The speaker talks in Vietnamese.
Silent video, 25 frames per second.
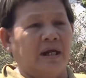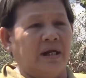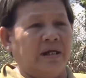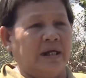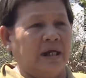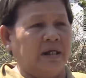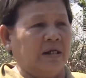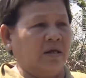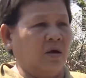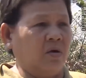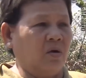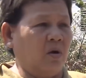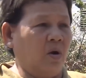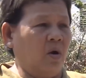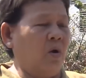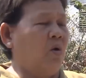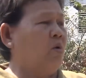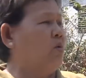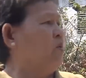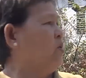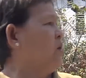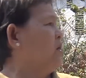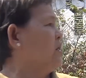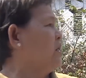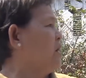là cho
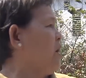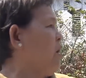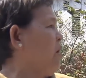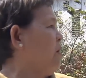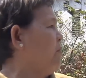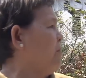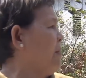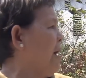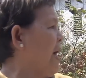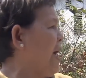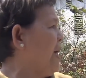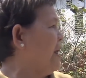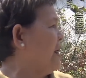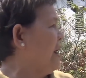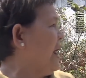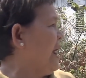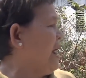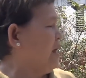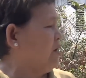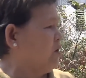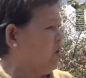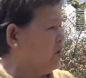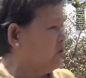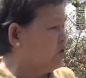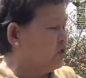cô thoải mái
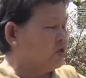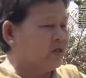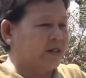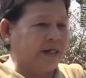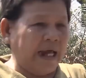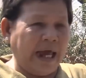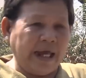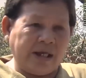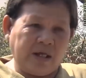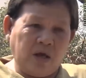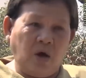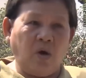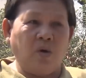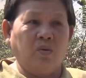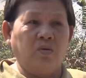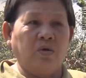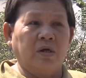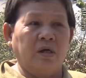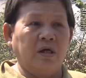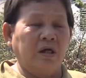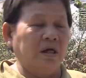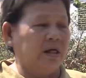ha, có nước ra vô.